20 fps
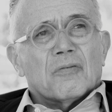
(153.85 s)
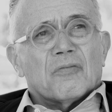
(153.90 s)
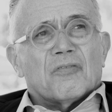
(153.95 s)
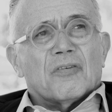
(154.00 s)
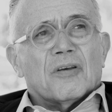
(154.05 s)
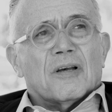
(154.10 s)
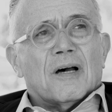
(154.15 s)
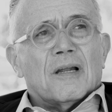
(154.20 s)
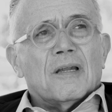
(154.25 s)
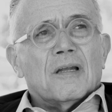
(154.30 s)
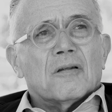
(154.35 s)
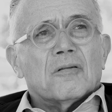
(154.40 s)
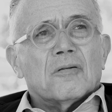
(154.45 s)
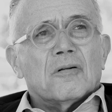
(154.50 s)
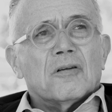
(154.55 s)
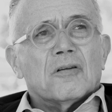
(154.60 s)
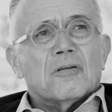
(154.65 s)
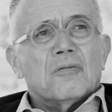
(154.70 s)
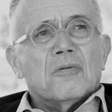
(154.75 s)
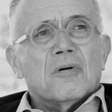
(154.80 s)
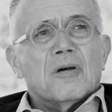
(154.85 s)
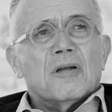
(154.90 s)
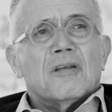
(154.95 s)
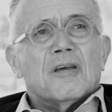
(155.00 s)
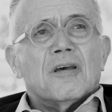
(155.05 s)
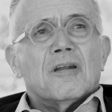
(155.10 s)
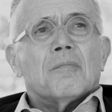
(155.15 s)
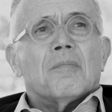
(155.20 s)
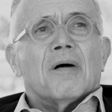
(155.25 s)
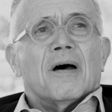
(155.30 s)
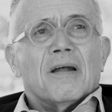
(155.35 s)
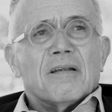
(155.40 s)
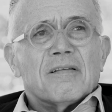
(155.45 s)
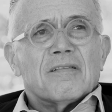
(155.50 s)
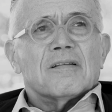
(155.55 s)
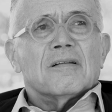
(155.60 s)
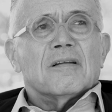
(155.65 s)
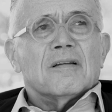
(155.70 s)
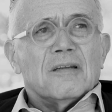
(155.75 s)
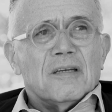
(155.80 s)
Und sie kann natürlich nur in jedem
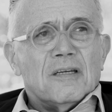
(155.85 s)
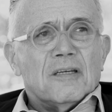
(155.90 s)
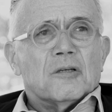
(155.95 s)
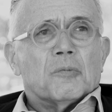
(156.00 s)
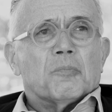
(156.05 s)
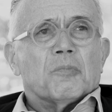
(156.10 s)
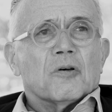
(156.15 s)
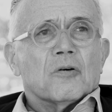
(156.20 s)
einzelnen Ich